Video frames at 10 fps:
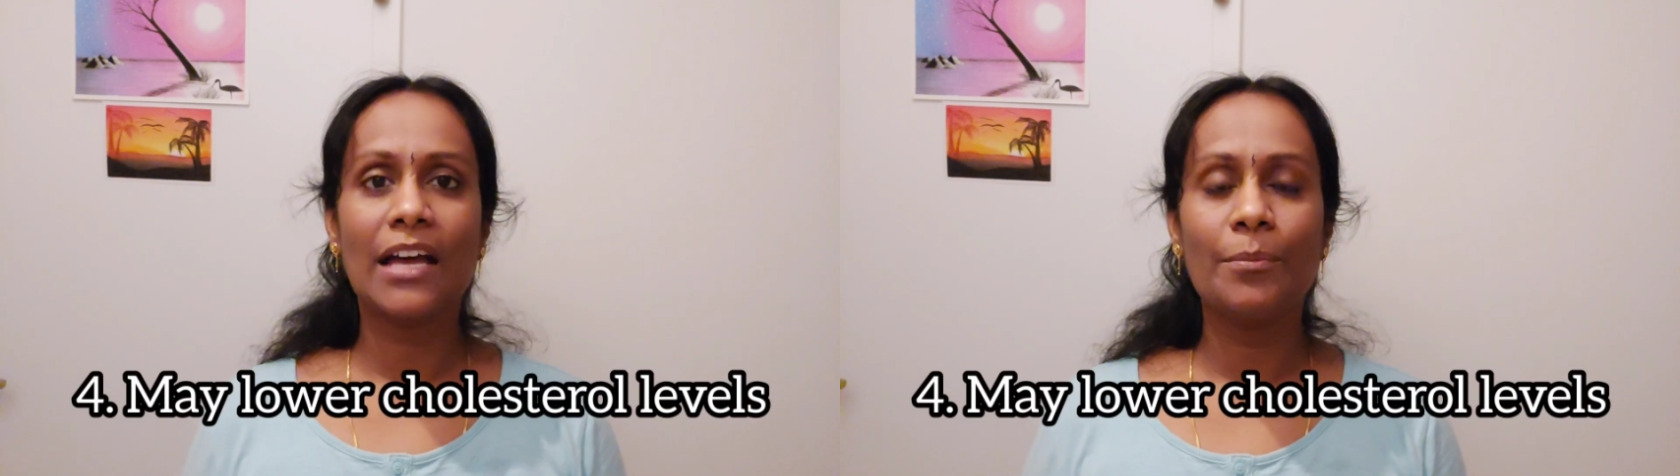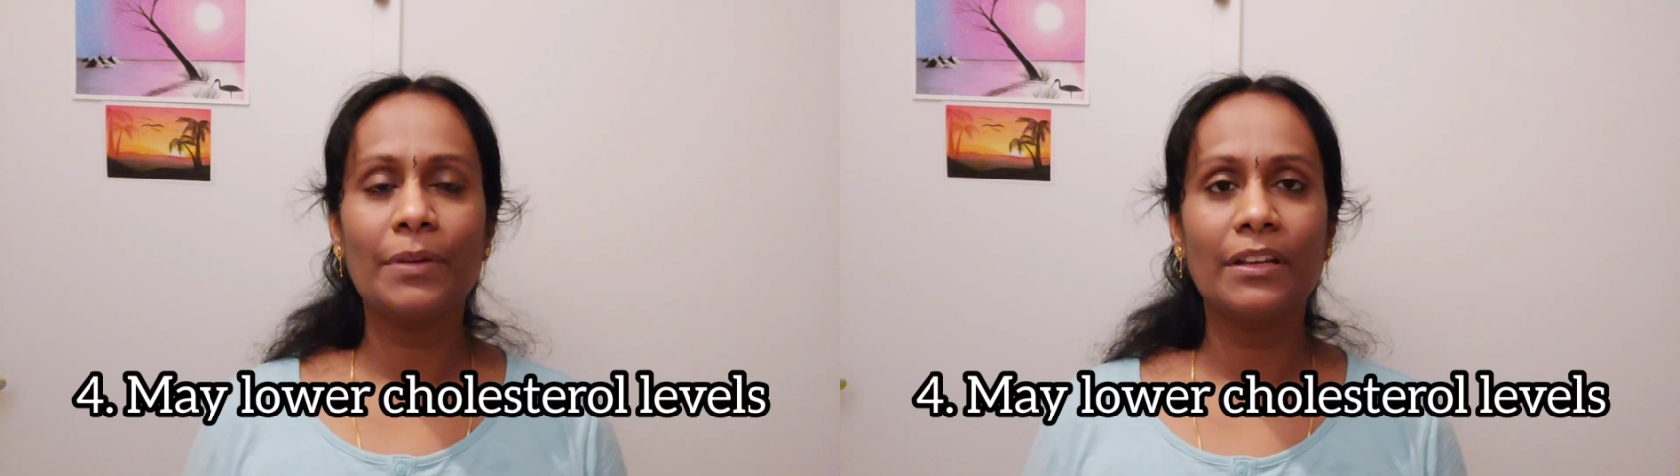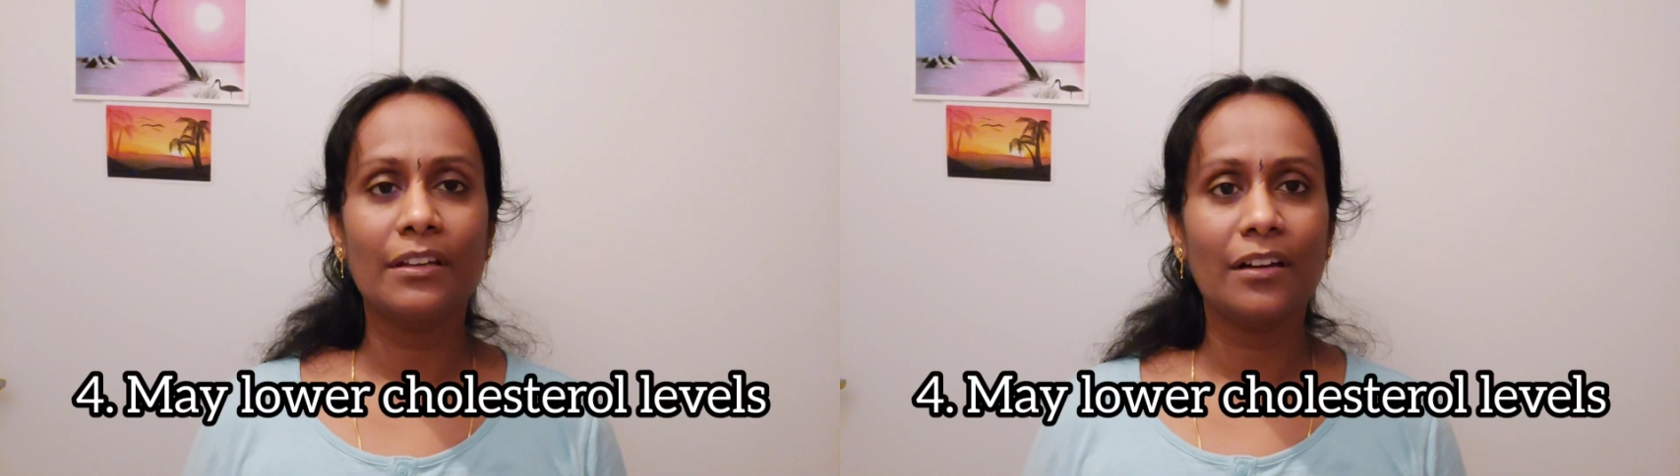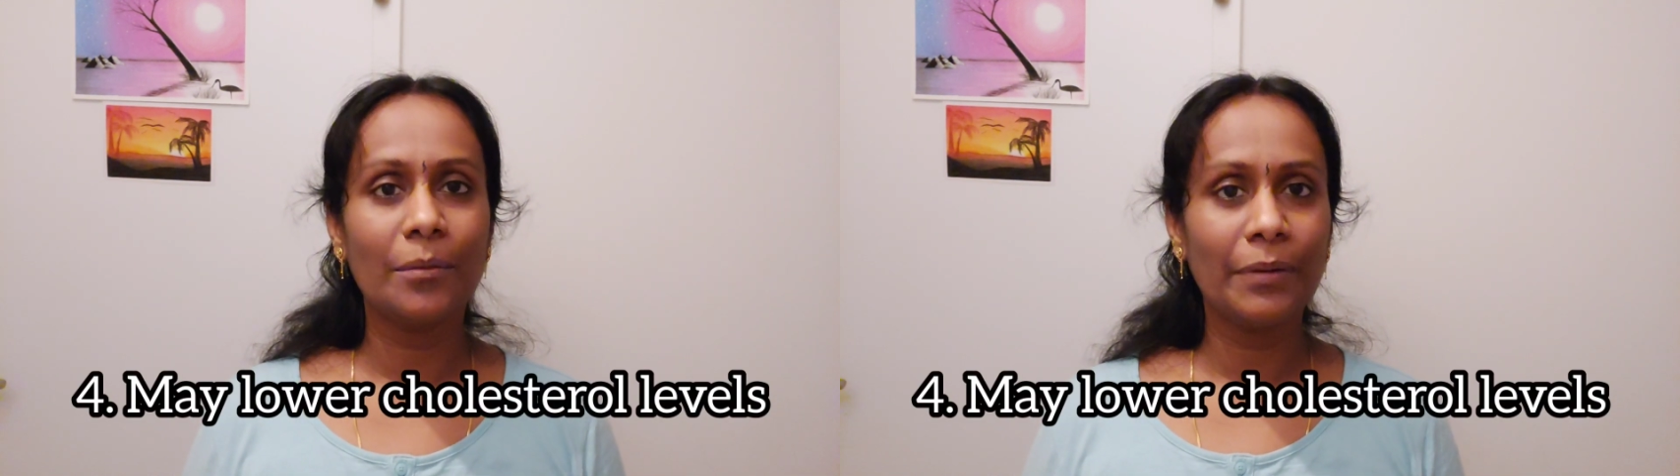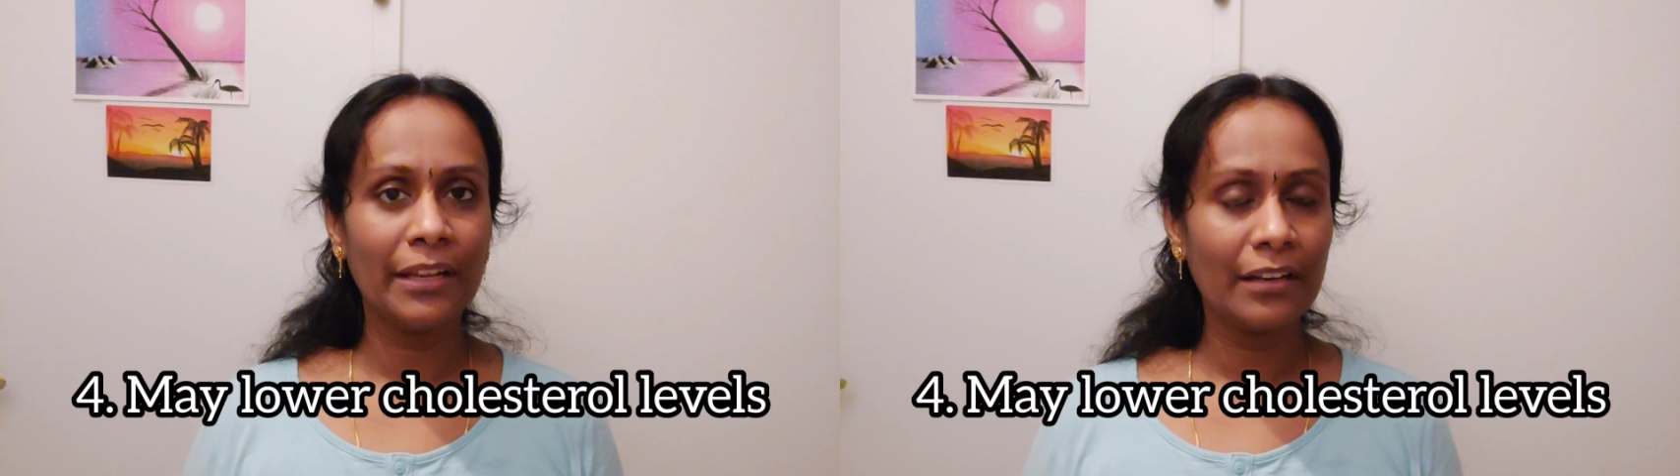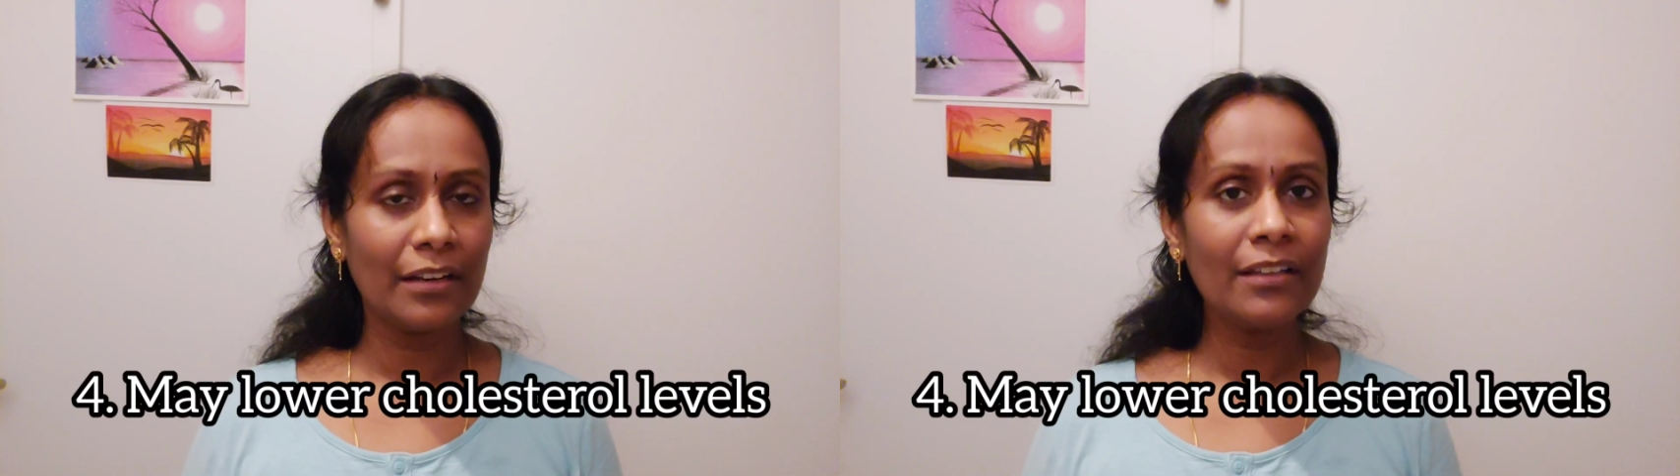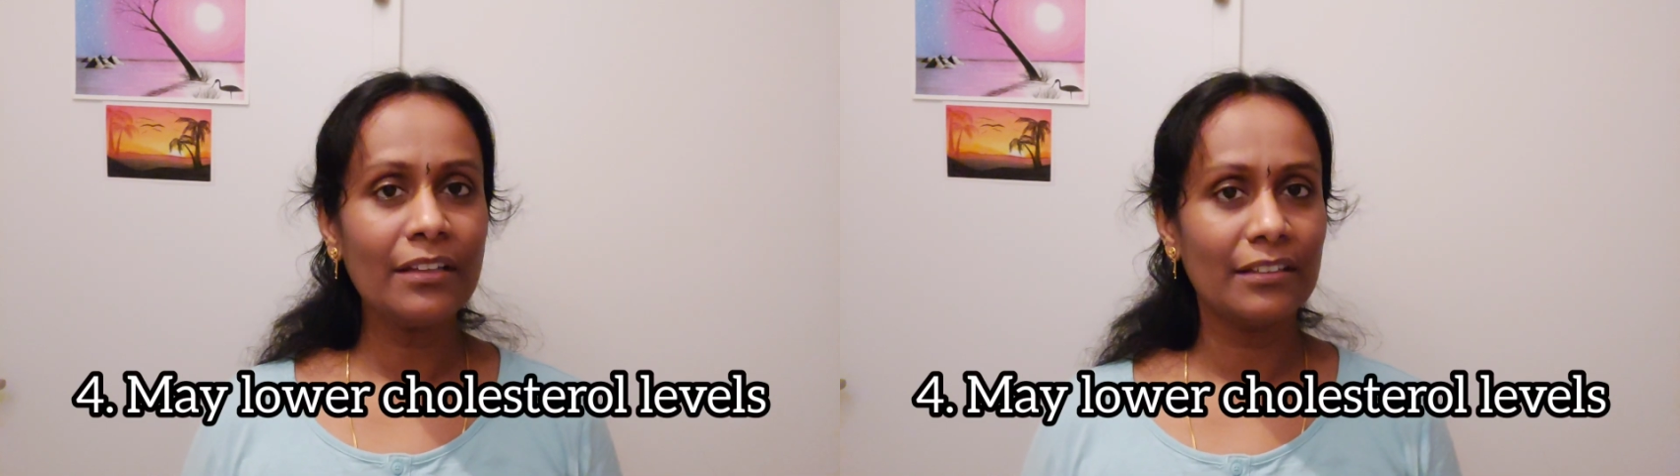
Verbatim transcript: ஜாமன் அப்படின்னு